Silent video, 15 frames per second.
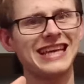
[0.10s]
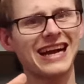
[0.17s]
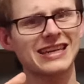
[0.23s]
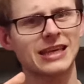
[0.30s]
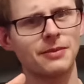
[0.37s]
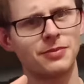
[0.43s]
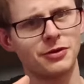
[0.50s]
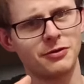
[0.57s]

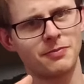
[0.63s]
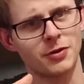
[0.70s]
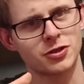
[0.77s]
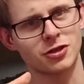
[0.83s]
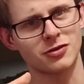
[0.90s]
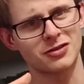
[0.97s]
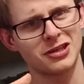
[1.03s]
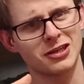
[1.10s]
Jakie były
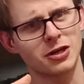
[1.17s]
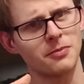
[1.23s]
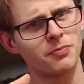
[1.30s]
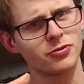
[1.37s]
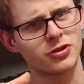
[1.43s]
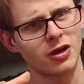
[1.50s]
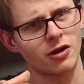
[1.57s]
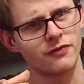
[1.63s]
początki
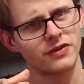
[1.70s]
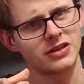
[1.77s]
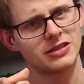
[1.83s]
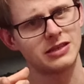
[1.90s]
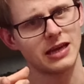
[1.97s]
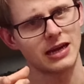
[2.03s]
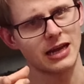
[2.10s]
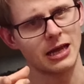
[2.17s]

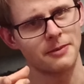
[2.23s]
komputerowych gier